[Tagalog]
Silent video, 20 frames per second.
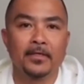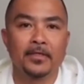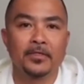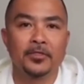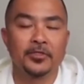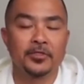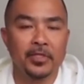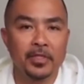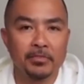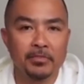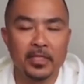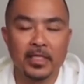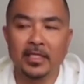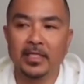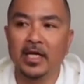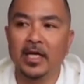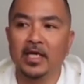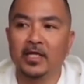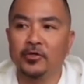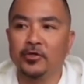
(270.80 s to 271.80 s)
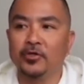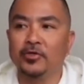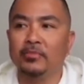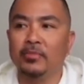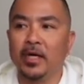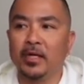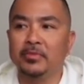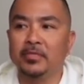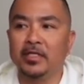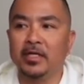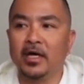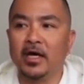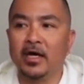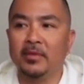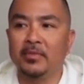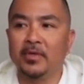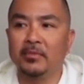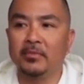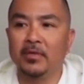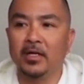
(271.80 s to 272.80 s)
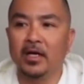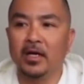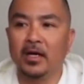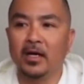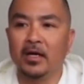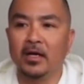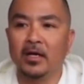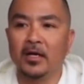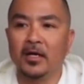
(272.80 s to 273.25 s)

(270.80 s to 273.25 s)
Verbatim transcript: So syempre dahil good vibes ang aming mga